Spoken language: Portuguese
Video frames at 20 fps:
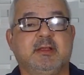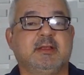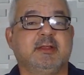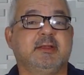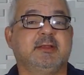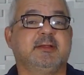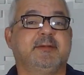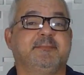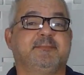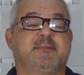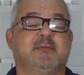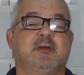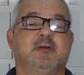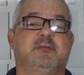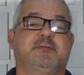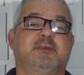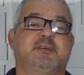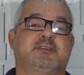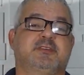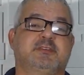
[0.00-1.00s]
Então, foi chuva
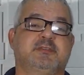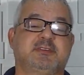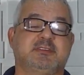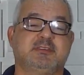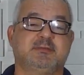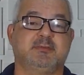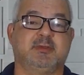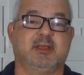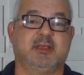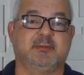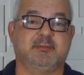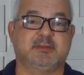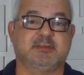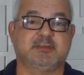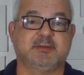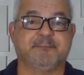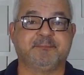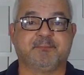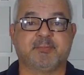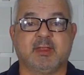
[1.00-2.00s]
de memes.
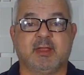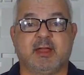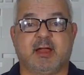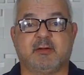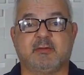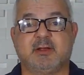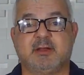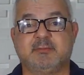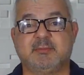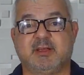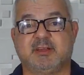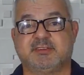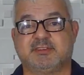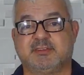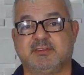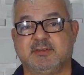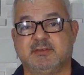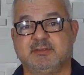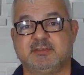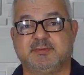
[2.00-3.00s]
Agora, imagina se
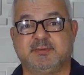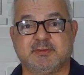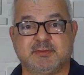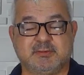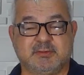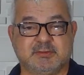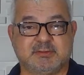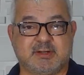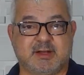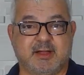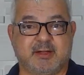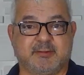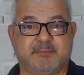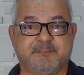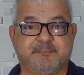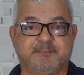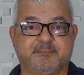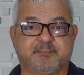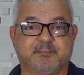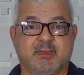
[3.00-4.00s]
fosse o contrário.
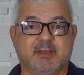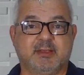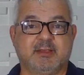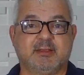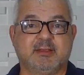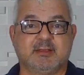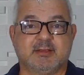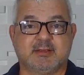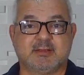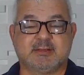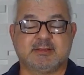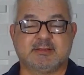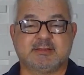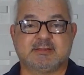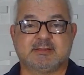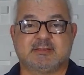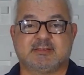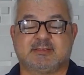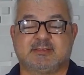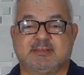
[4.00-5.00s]

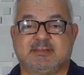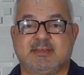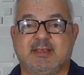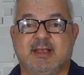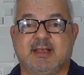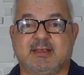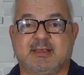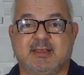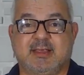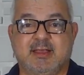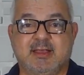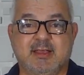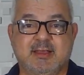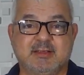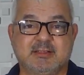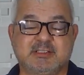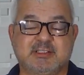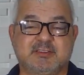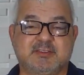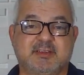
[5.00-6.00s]
Se a guerra
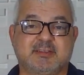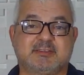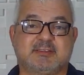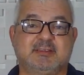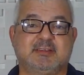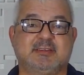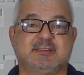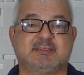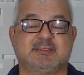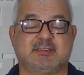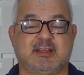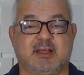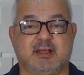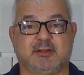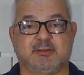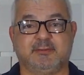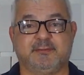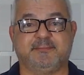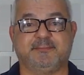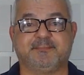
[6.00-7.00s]
tivesse iniciado
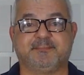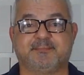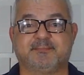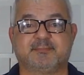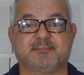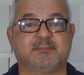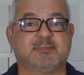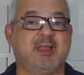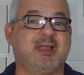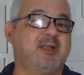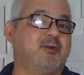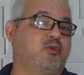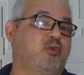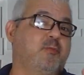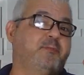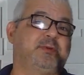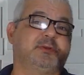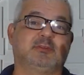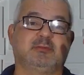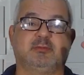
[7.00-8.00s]
na culpa do,
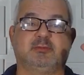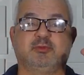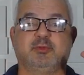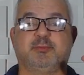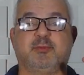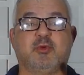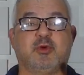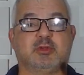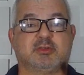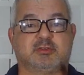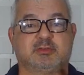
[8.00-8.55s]
do Bozo.